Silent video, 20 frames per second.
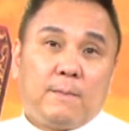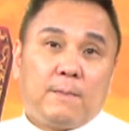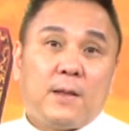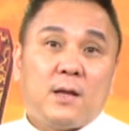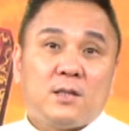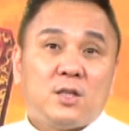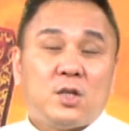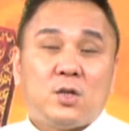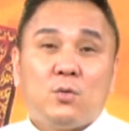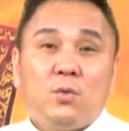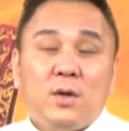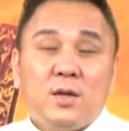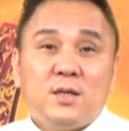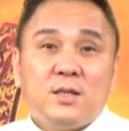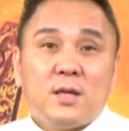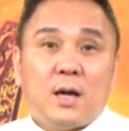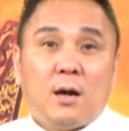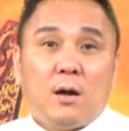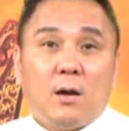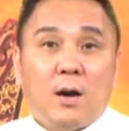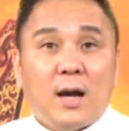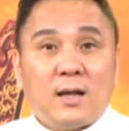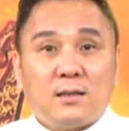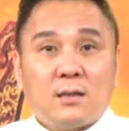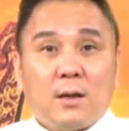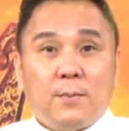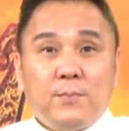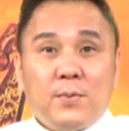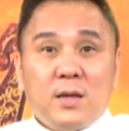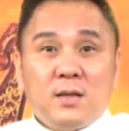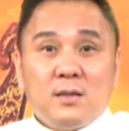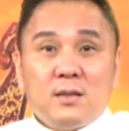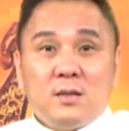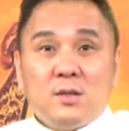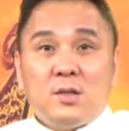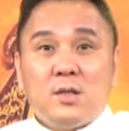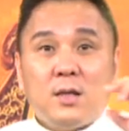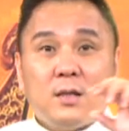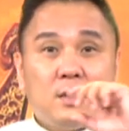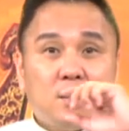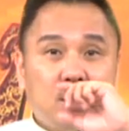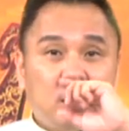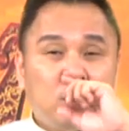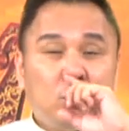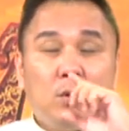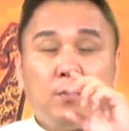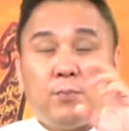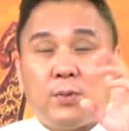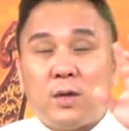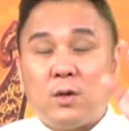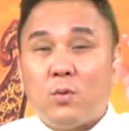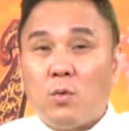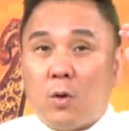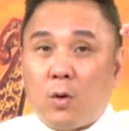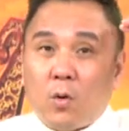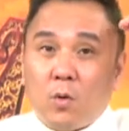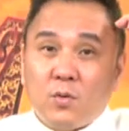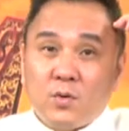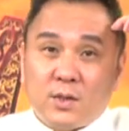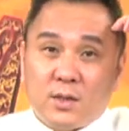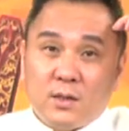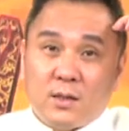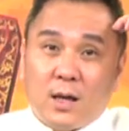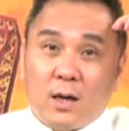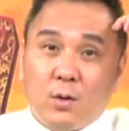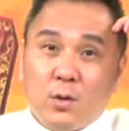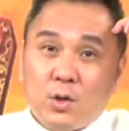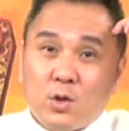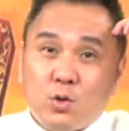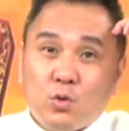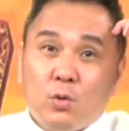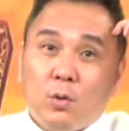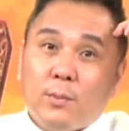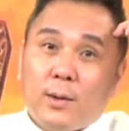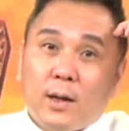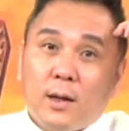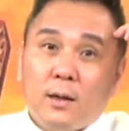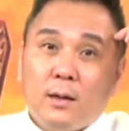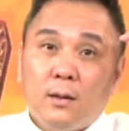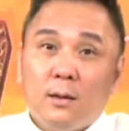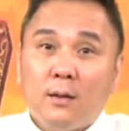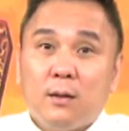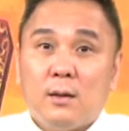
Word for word: 那请问一下啊，这个编织线，请问苹果公司他会做吗？